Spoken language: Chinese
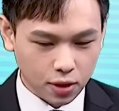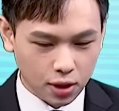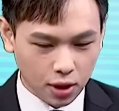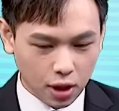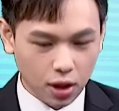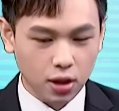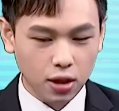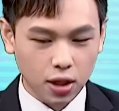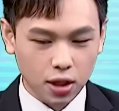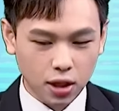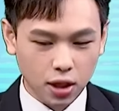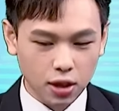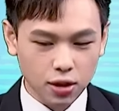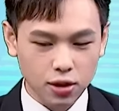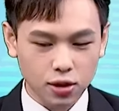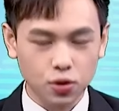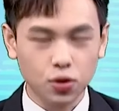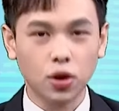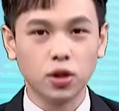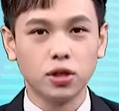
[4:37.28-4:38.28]
二零二
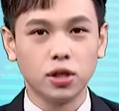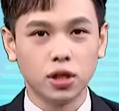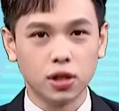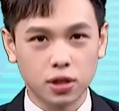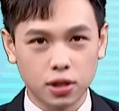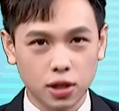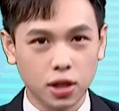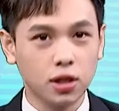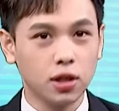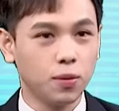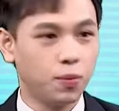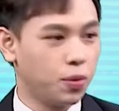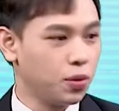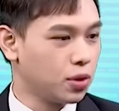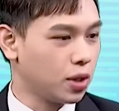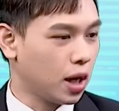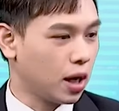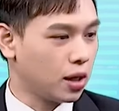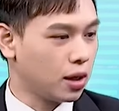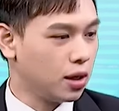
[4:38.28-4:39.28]
四赚钱真的不
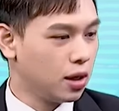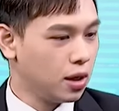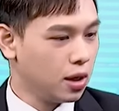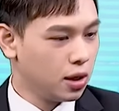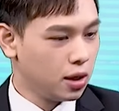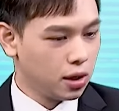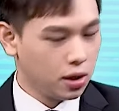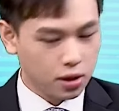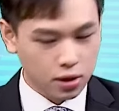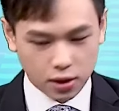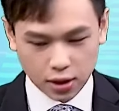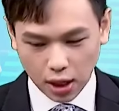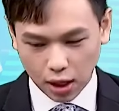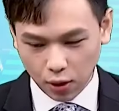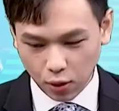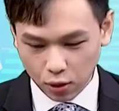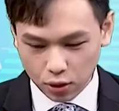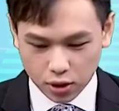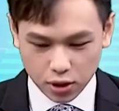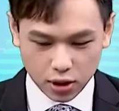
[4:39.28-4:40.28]
难，掌
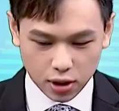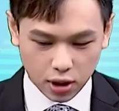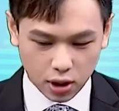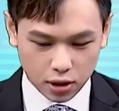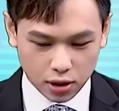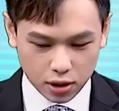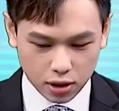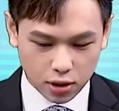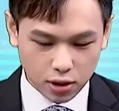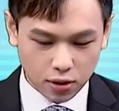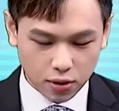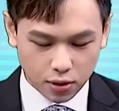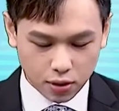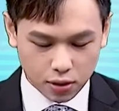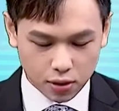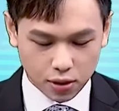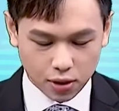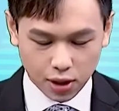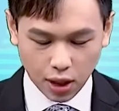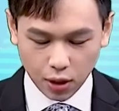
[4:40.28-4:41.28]
握四个字，
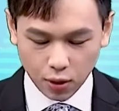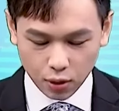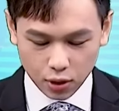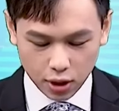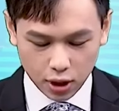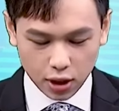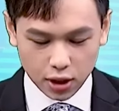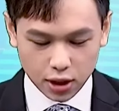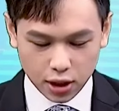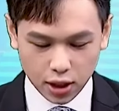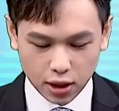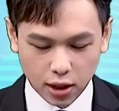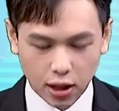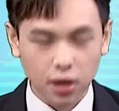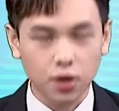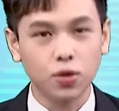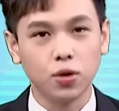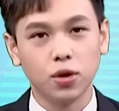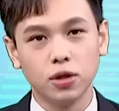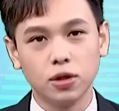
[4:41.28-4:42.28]
掌握一个简单
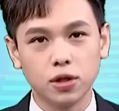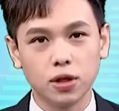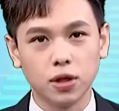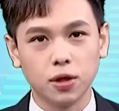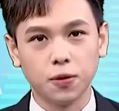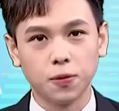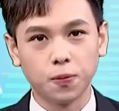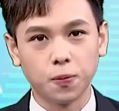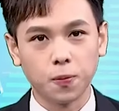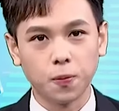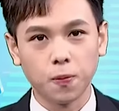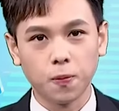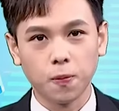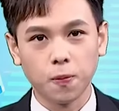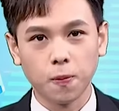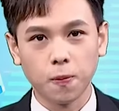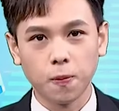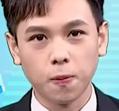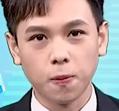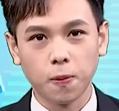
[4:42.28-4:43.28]
的原则，
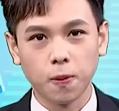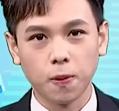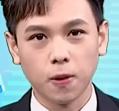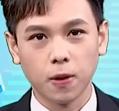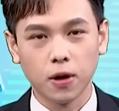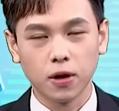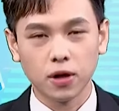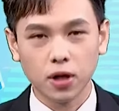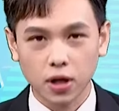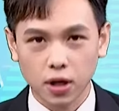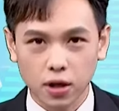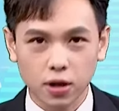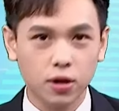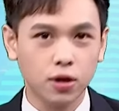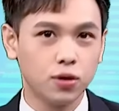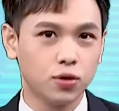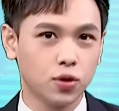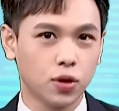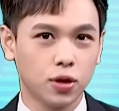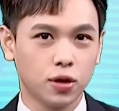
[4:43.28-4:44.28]
你一
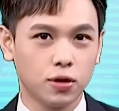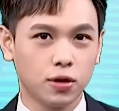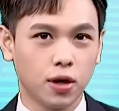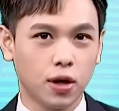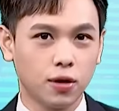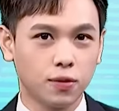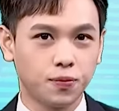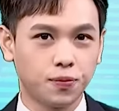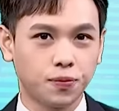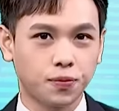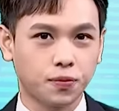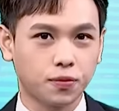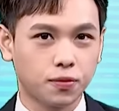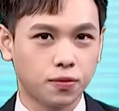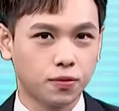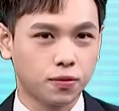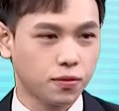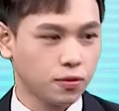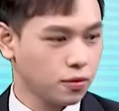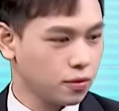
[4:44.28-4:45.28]
定赚得到。
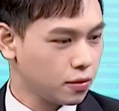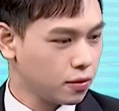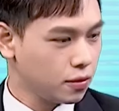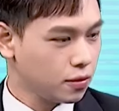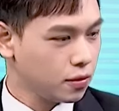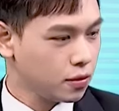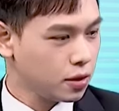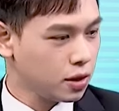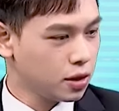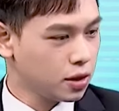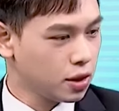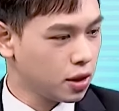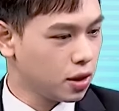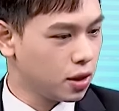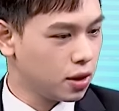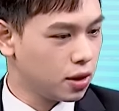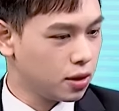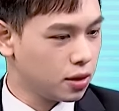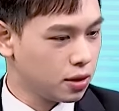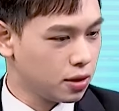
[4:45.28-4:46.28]
这
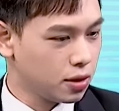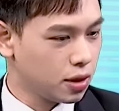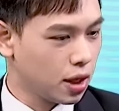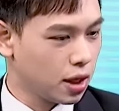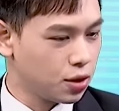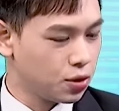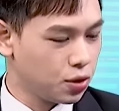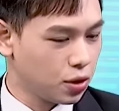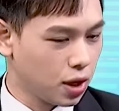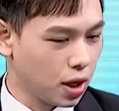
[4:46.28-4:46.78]
里来，你去